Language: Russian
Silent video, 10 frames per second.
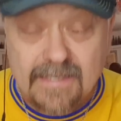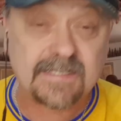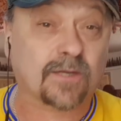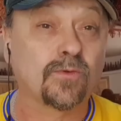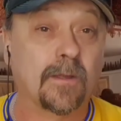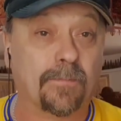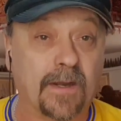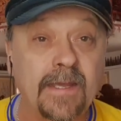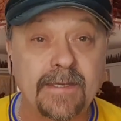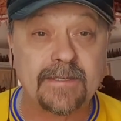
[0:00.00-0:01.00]

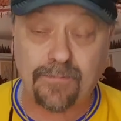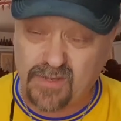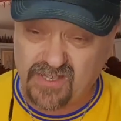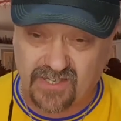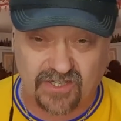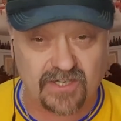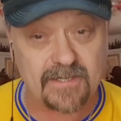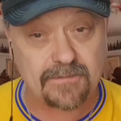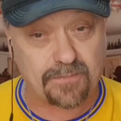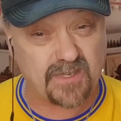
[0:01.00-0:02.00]
законопроекте
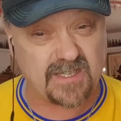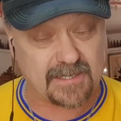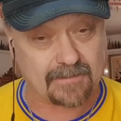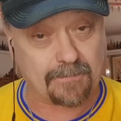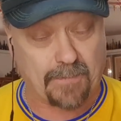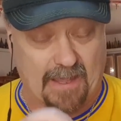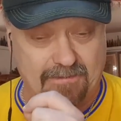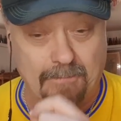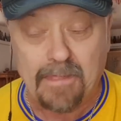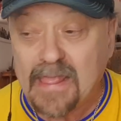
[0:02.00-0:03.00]

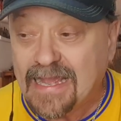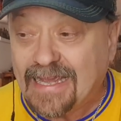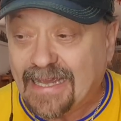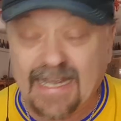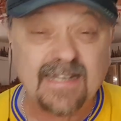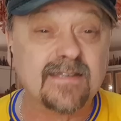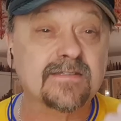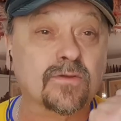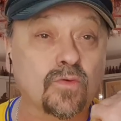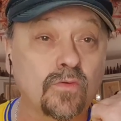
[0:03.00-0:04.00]
5655. Это
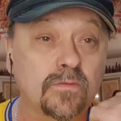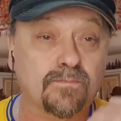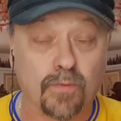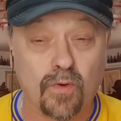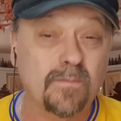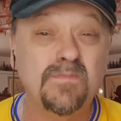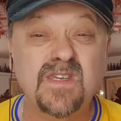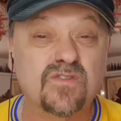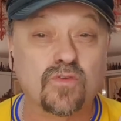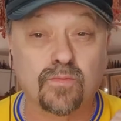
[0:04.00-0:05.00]
закон про
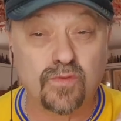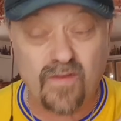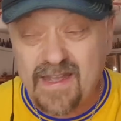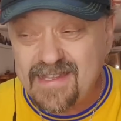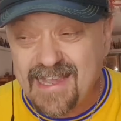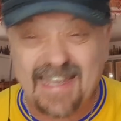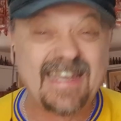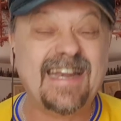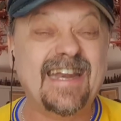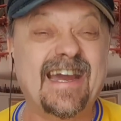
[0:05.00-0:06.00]
местобудування
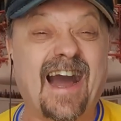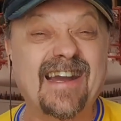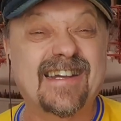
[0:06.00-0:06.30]
или о